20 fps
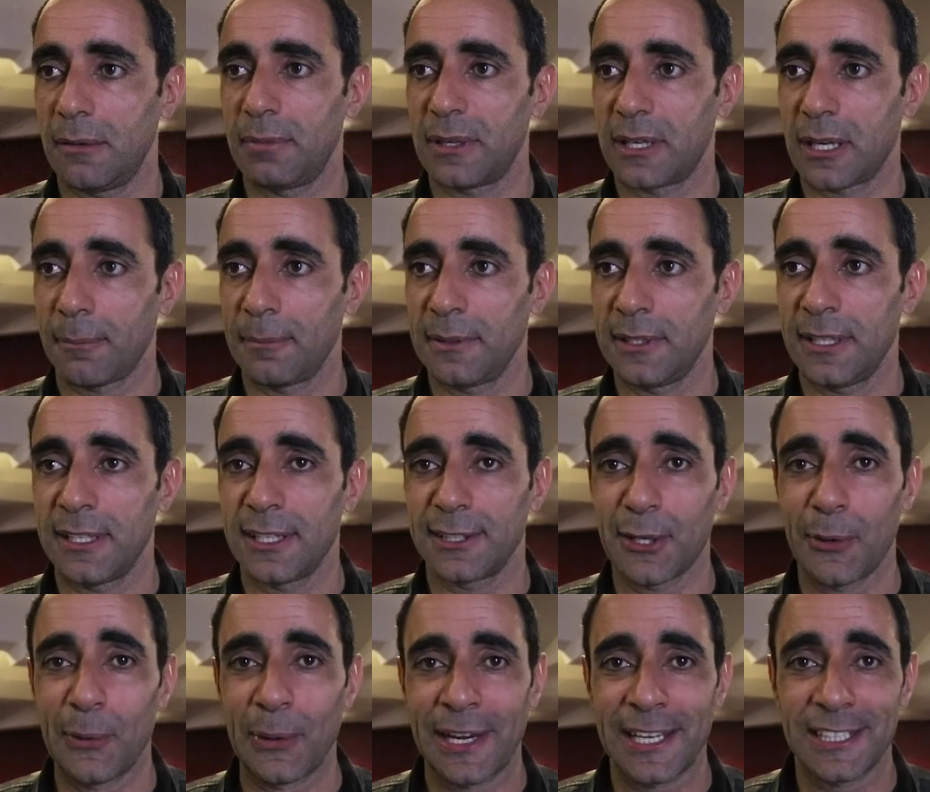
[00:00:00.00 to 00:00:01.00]
بالرغم اللي انا
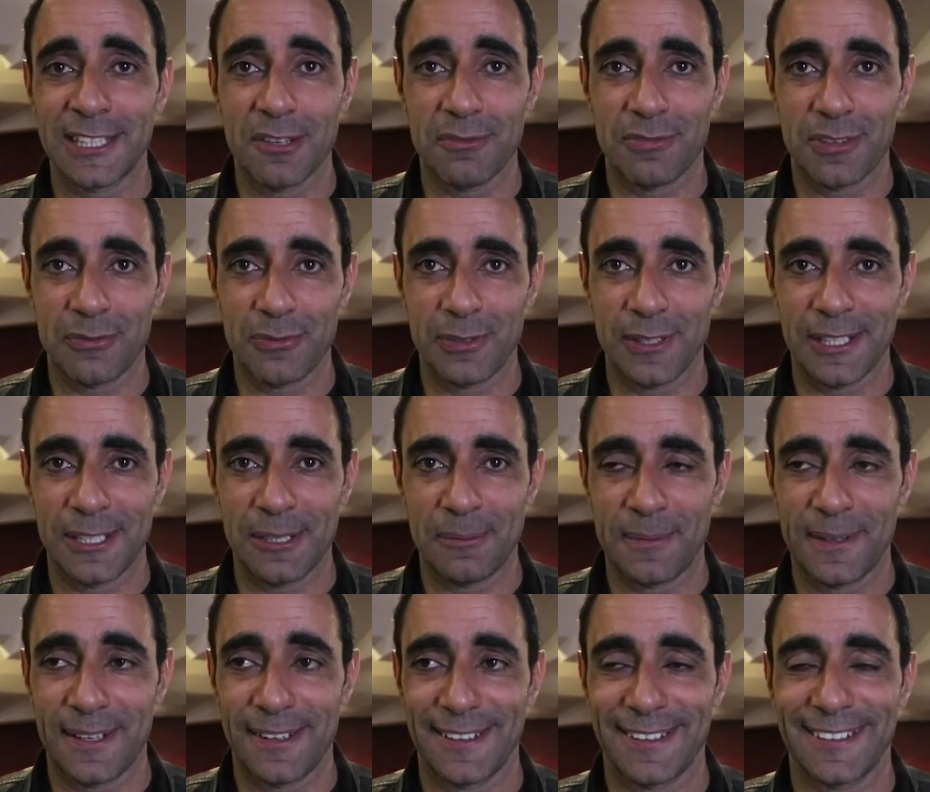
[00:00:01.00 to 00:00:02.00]
تو نقدم في
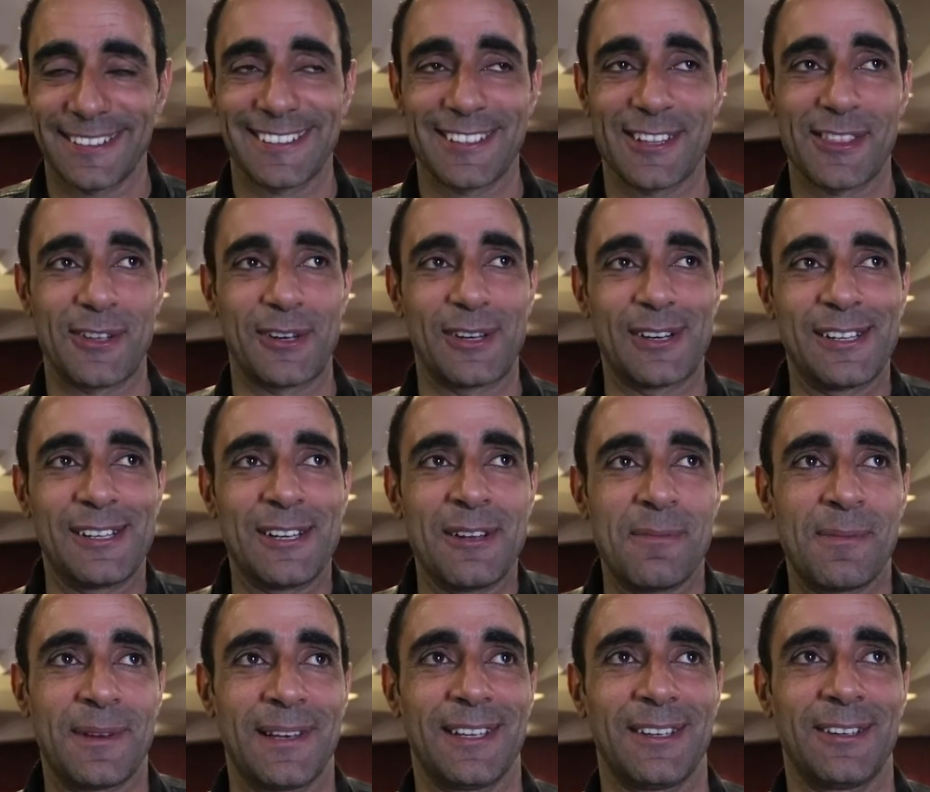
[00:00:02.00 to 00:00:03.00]
فيلم آه، يظهر
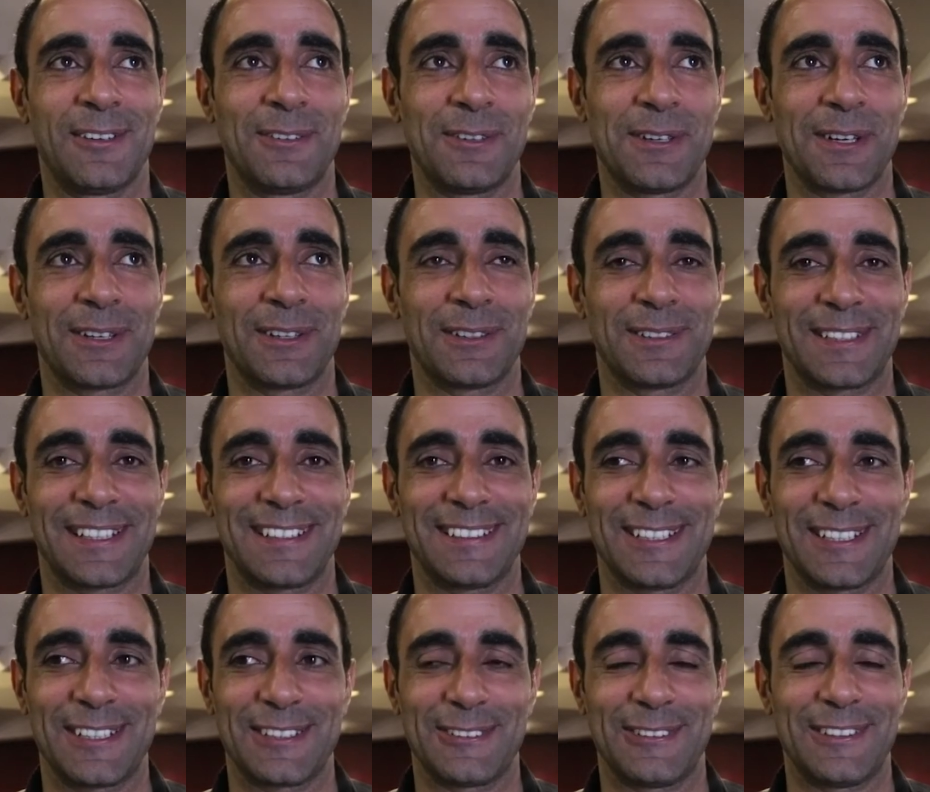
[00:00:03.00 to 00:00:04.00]
لهم اللي هو
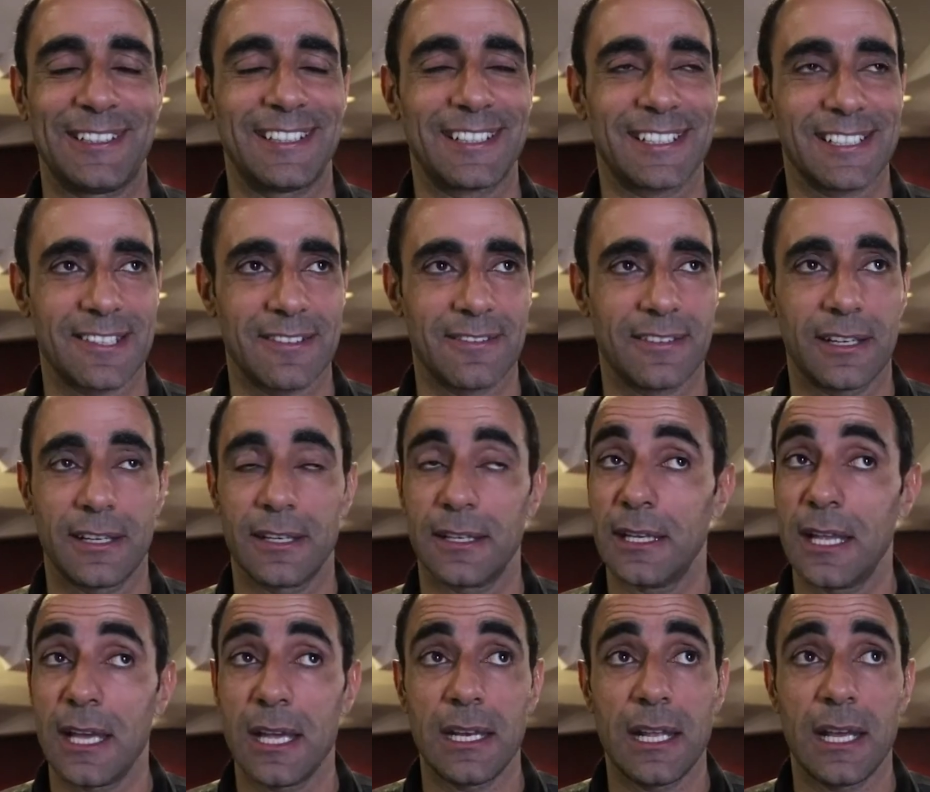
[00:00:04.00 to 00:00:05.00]
كونتراديكتوار سي
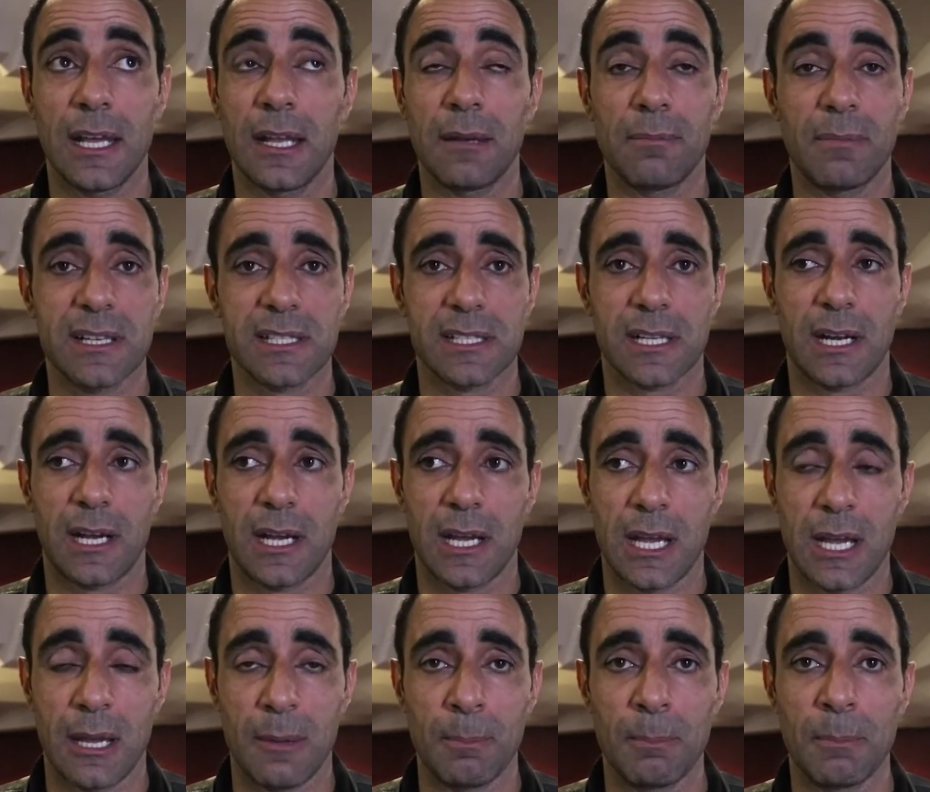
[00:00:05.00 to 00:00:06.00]
لا لا المسرح
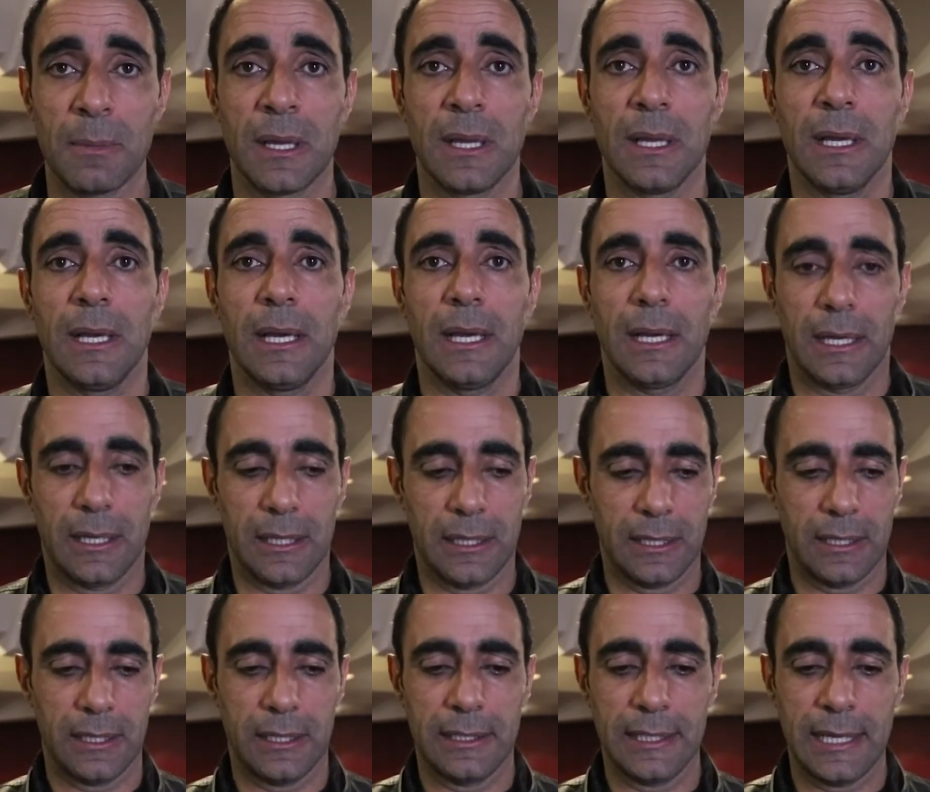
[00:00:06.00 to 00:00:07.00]
اهم
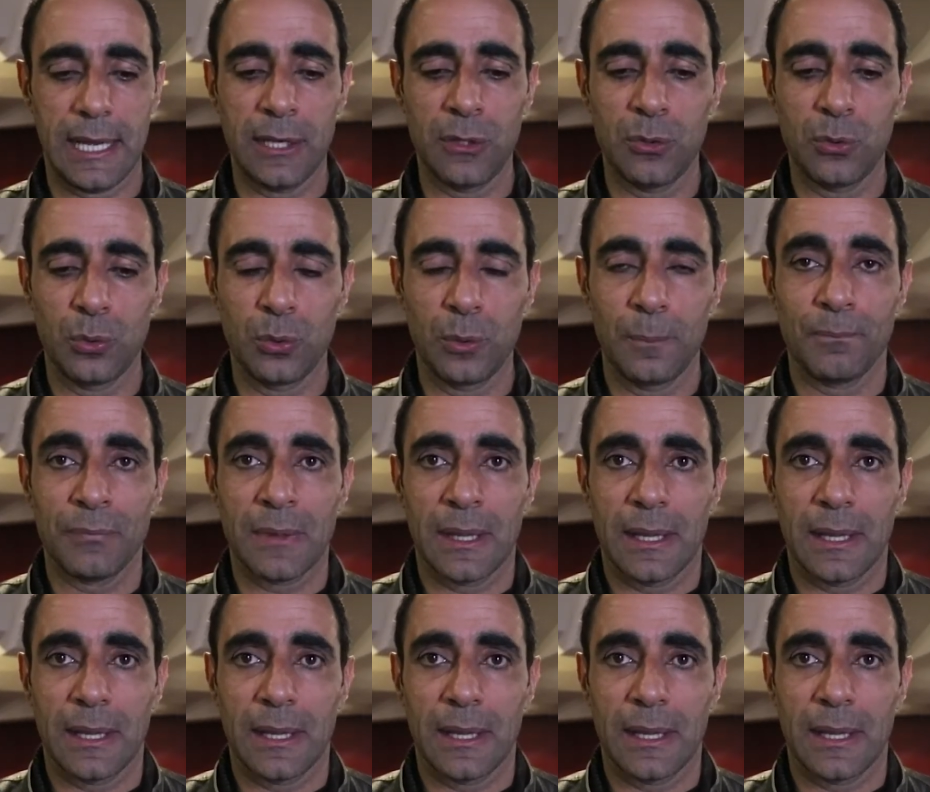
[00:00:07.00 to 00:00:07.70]
آه لانه